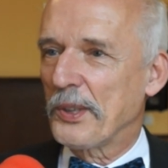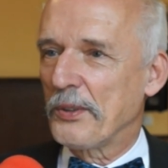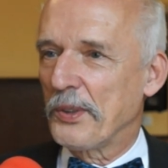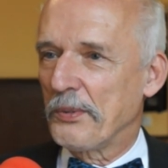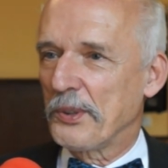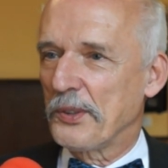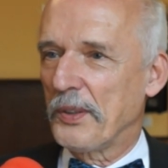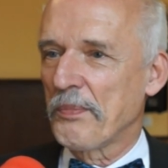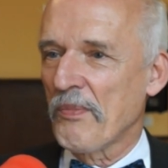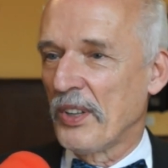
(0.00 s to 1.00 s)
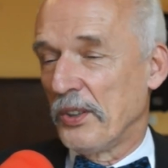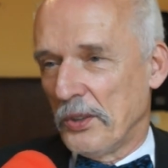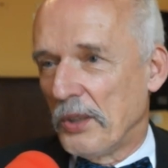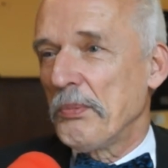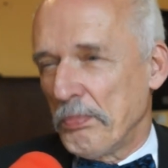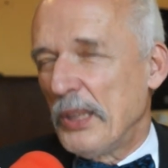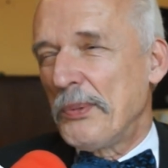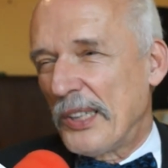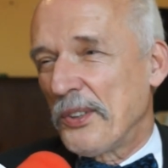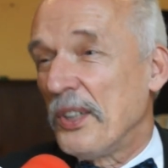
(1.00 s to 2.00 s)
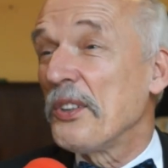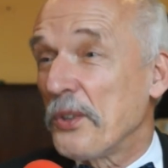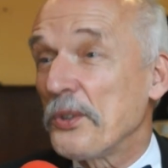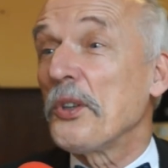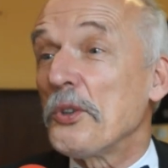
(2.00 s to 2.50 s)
tego województwa. Powiedzmy jasno, dość